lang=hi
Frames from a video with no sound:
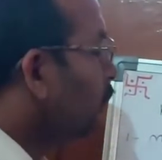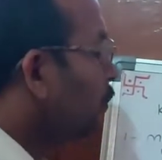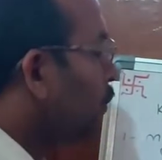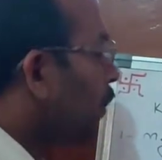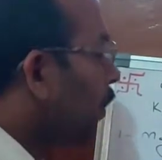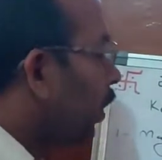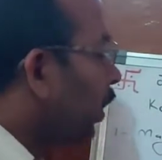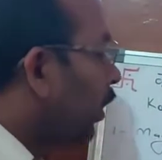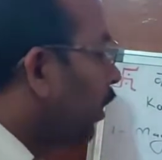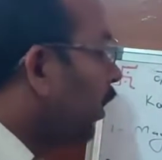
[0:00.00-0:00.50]
तो
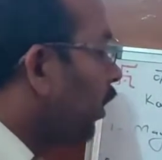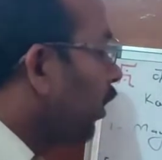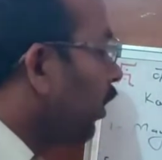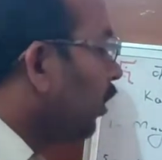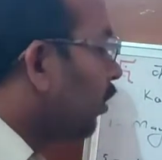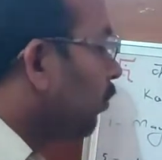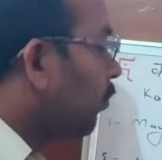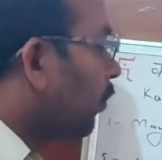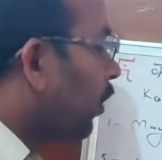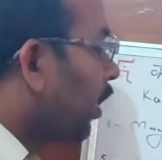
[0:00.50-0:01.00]

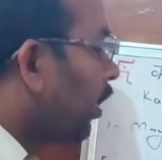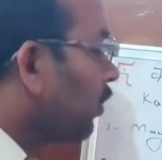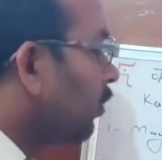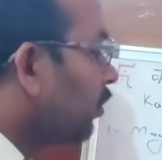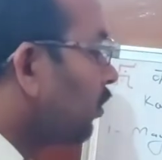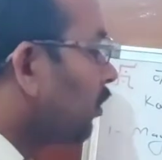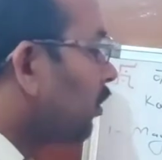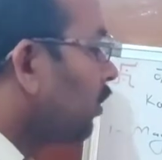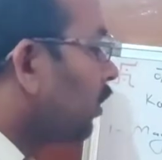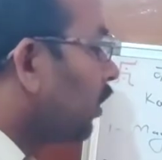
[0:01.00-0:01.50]

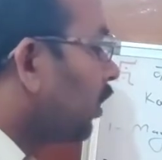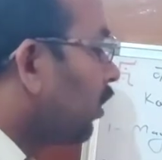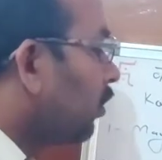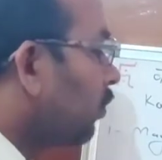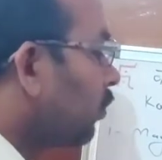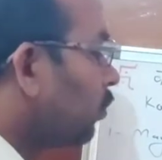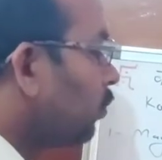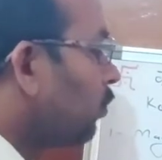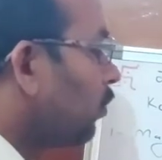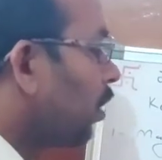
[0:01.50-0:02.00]
एकमात्र
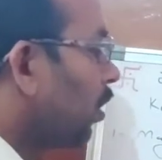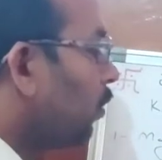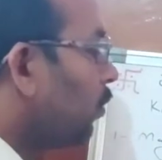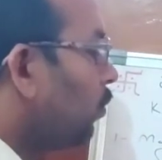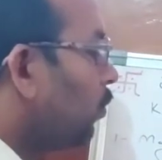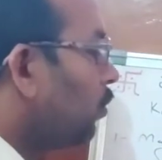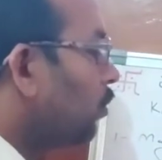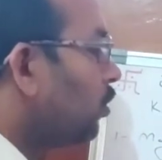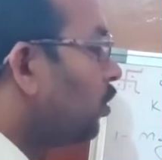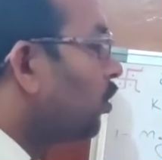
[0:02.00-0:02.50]
केतु का
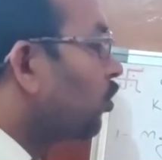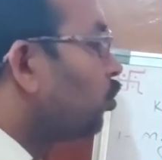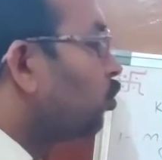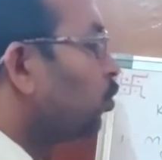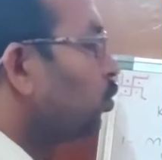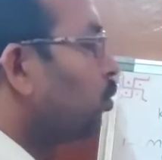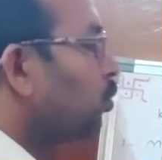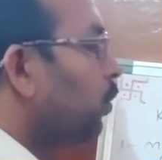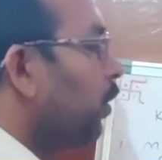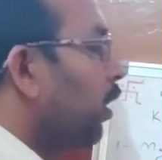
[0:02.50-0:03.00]
गोचर
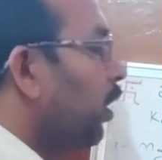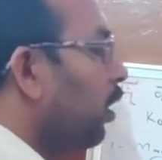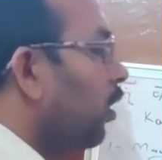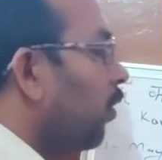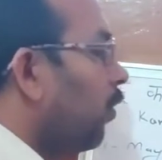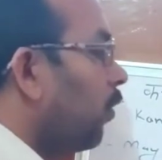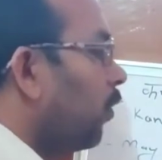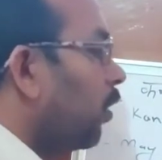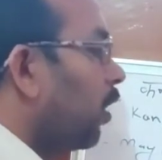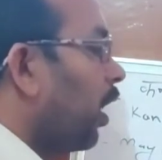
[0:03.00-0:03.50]
शुभ है
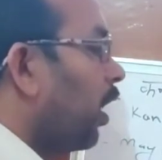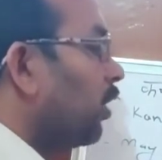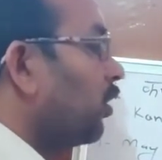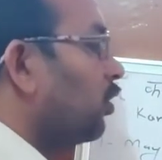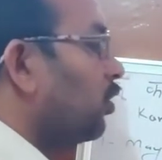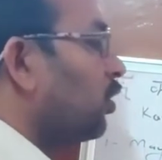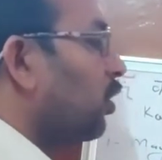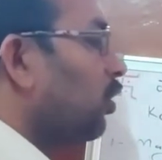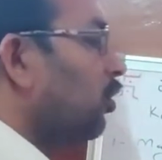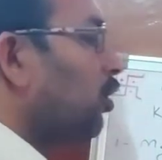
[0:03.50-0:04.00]
और आज
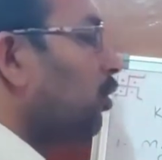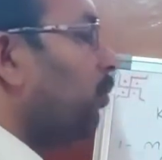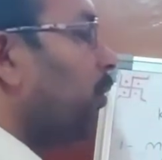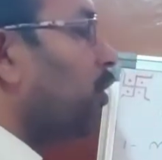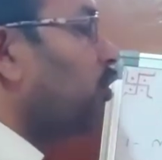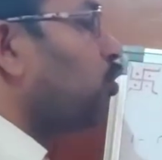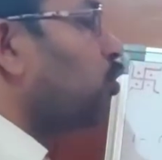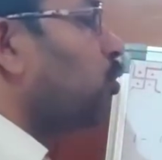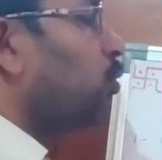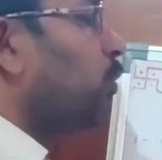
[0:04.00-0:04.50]

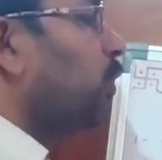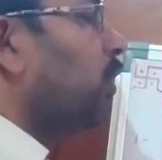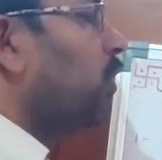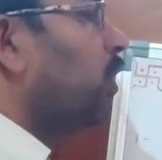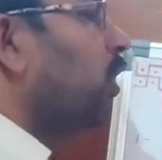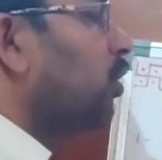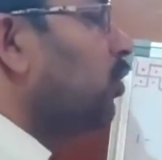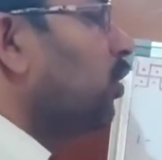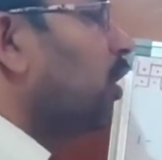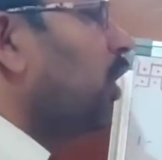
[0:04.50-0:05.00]
चंद्रमा शुभ है
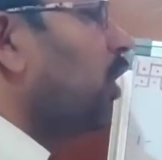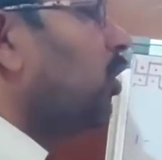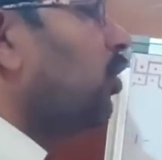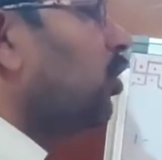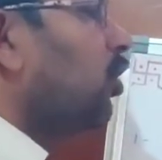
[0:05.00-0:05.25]
जैसे ही